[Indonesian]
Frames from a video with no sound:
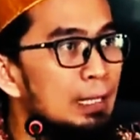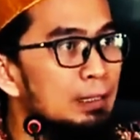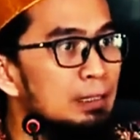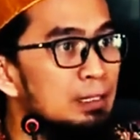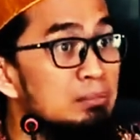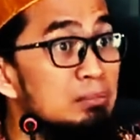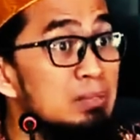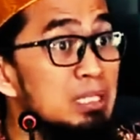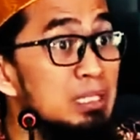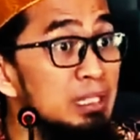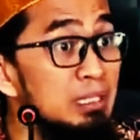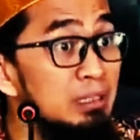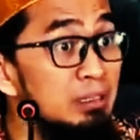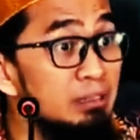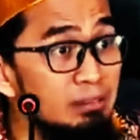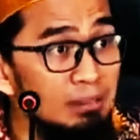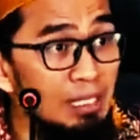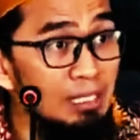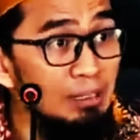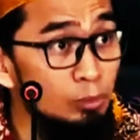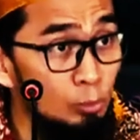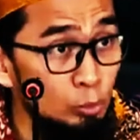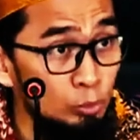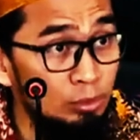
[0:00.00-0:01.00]
Anda bikin
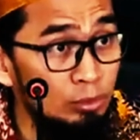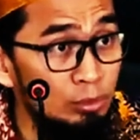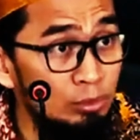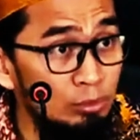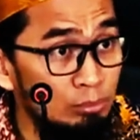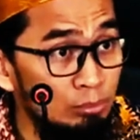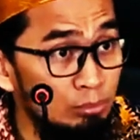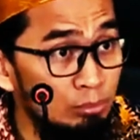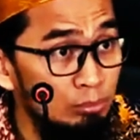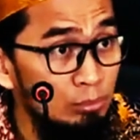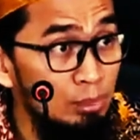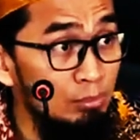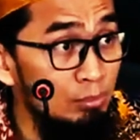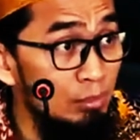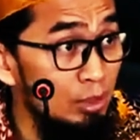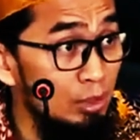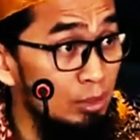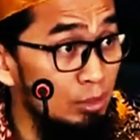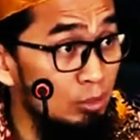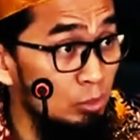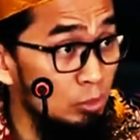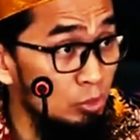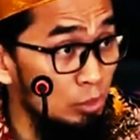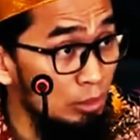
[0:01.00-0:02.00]
status di
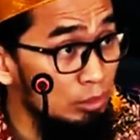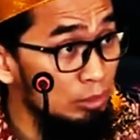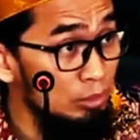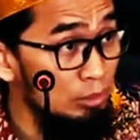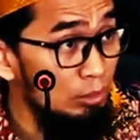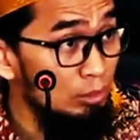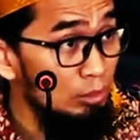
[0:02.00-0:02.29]
media sosial,